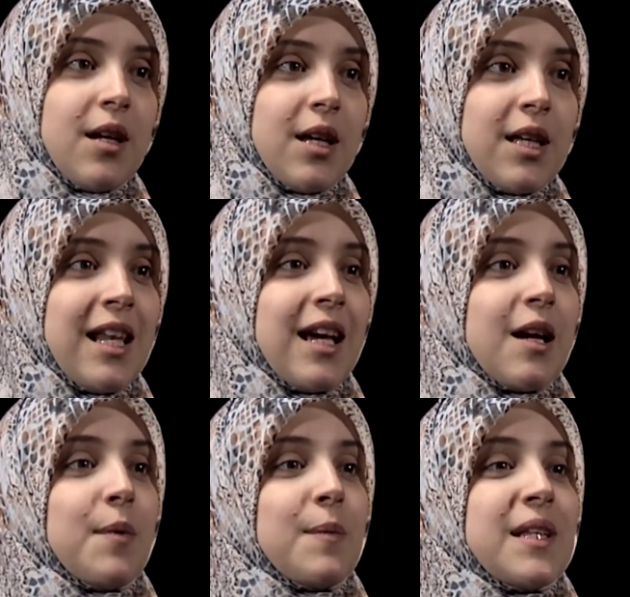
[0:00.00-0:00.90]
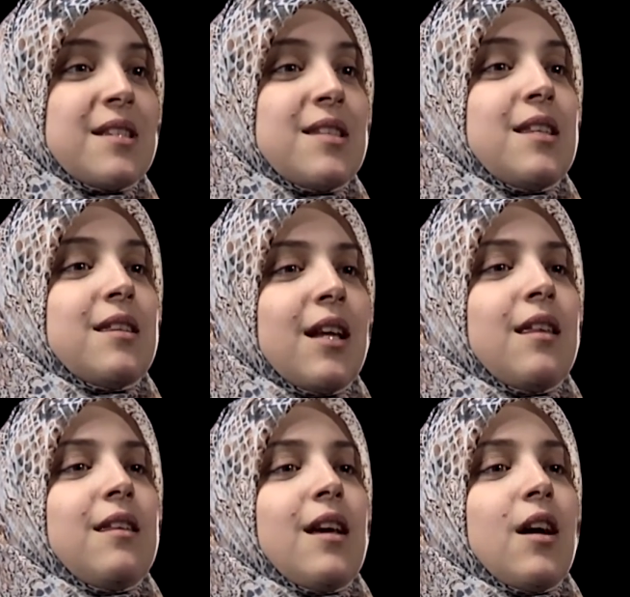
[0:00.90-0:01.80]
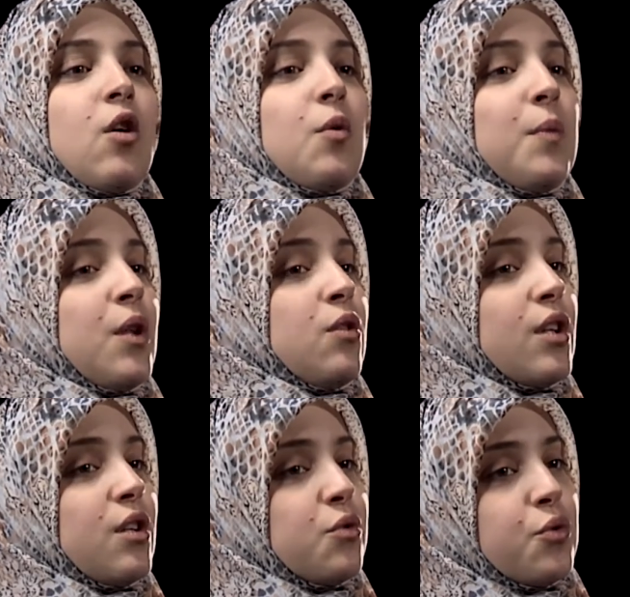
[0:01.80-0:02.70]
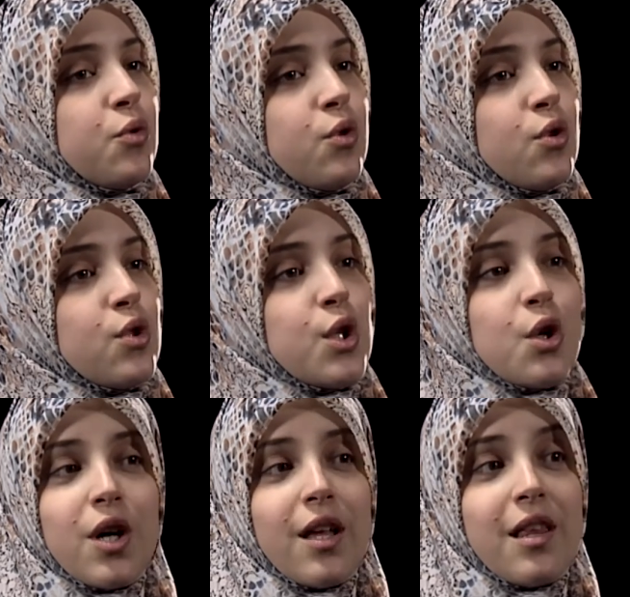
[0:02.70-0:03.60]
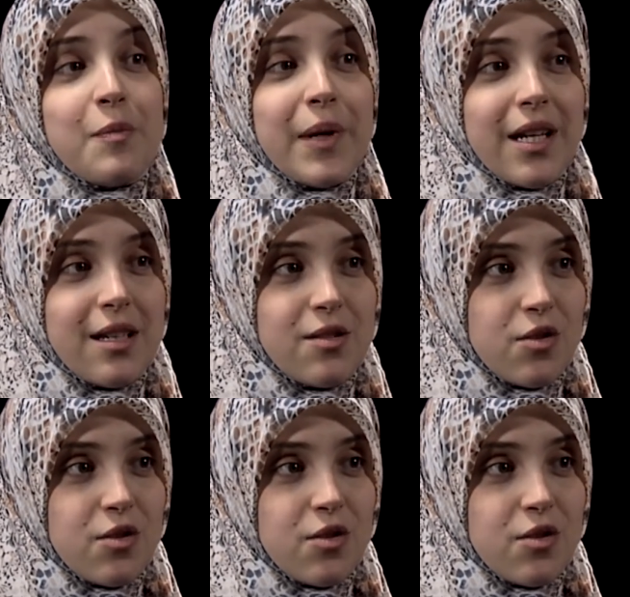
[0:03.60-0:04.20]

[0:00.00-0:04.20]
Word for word: y en la que permanecí tres días comiendo de los frutos y hojas del paraíso.